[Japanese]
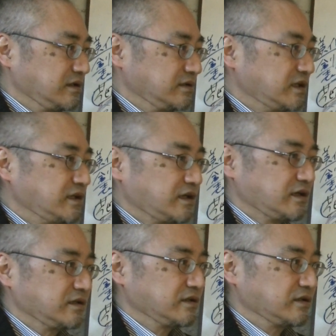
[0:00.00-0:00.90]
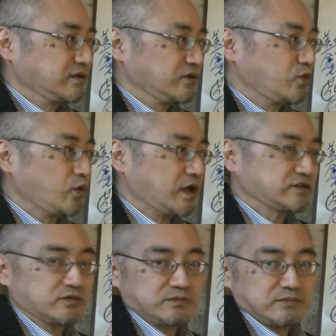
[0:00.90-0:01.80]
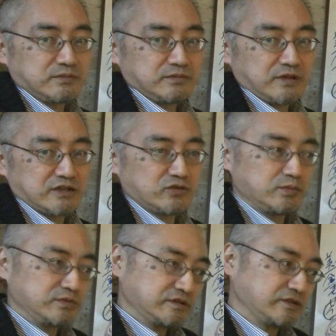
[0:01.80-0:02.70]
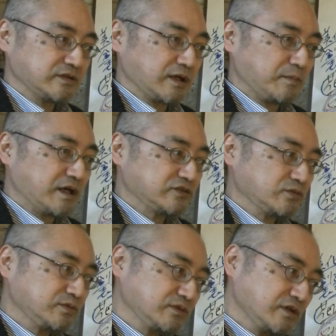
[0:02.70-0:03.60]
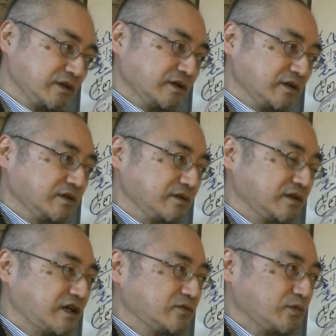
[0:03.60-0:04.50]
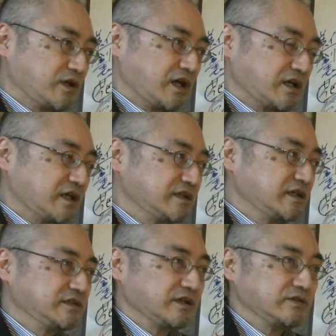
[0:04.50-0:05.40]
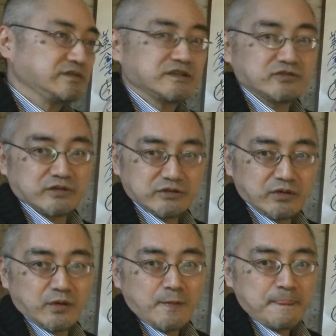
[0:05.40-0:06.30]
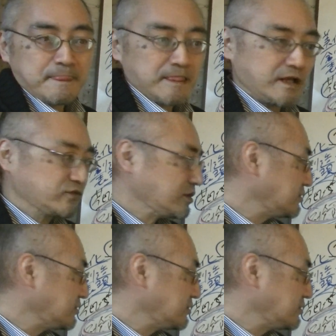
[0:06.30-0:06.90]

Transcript: ただこう遊ぶ遊ぶっていうかまあ遊ぶ額もが限られてはいるんでしょうけどなんとな